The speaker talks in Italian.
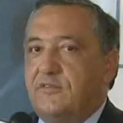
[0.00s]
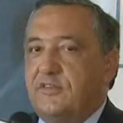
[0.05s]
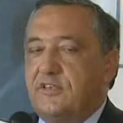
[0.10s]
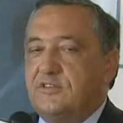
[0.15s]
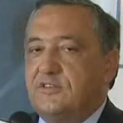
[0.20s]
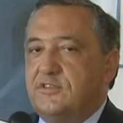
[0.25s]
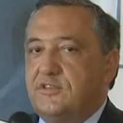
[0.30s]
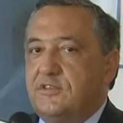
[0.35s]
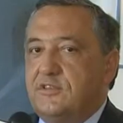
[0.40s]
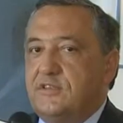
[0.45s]

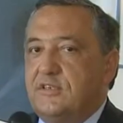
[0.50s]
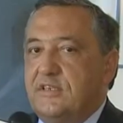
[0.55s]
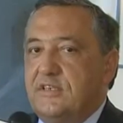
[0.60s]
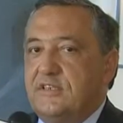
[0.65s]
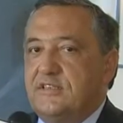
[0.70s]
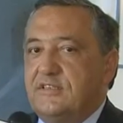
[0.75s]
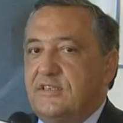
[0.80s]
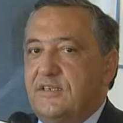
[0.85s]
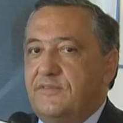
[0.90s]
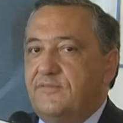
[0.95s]
verso
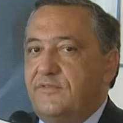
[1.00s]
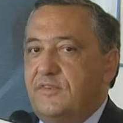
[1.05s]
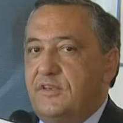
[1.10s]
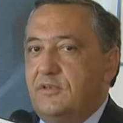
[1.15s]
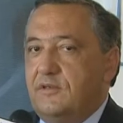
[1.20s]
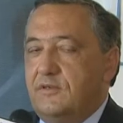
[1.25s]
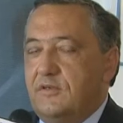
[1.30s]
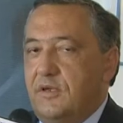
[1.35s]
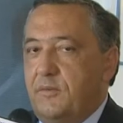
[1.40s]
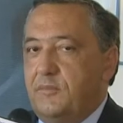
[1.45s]
San
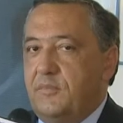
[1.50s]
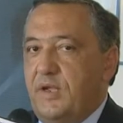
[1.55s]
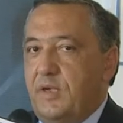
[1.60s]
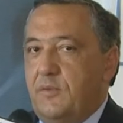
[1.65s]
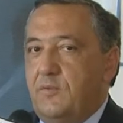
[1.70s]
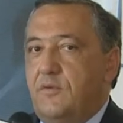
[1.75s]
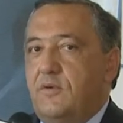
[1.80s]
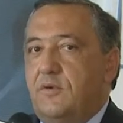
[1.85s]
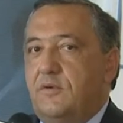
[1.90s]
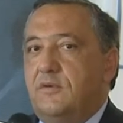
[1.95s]
Vito e
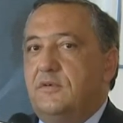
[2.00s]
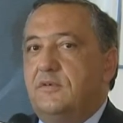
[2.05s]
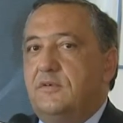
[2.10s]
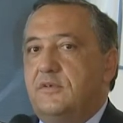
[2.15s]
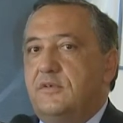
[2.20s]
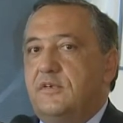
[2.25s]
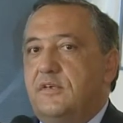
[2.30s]
abbiamo